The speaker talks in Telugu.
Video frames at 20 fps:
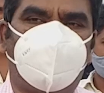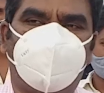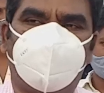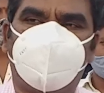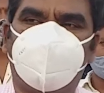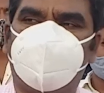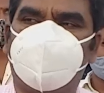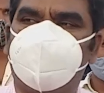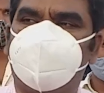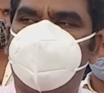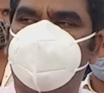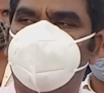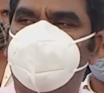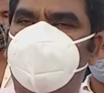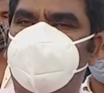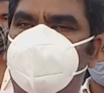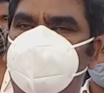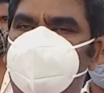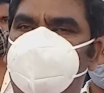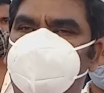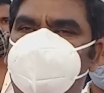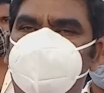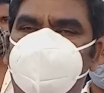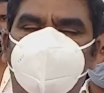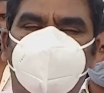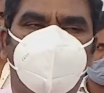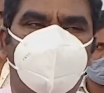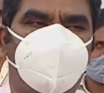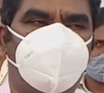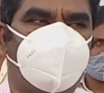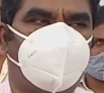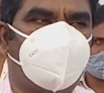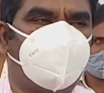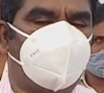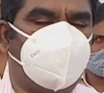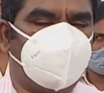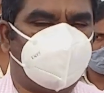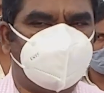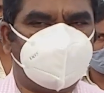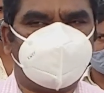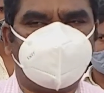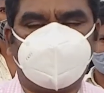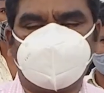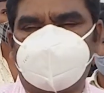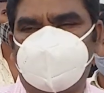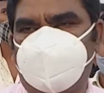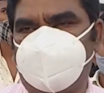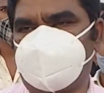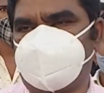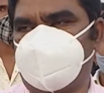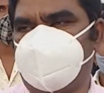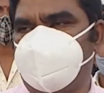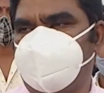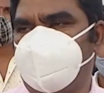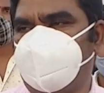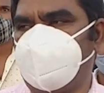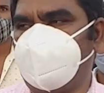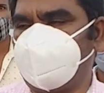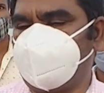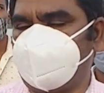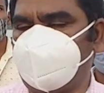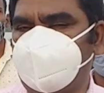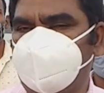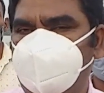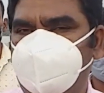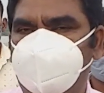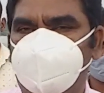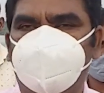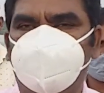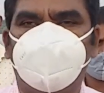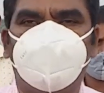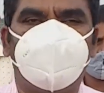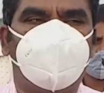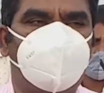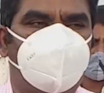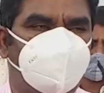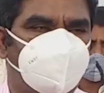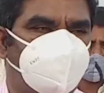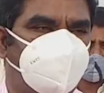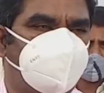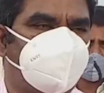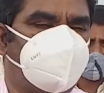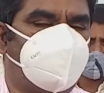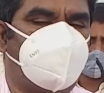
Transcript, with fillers: మనము వచ్చే మూమెంట్ని తగ్గించాల్సిన అవసరం ఉంది గ్యాదరింగ్ని రిస్ట్రిక్ట్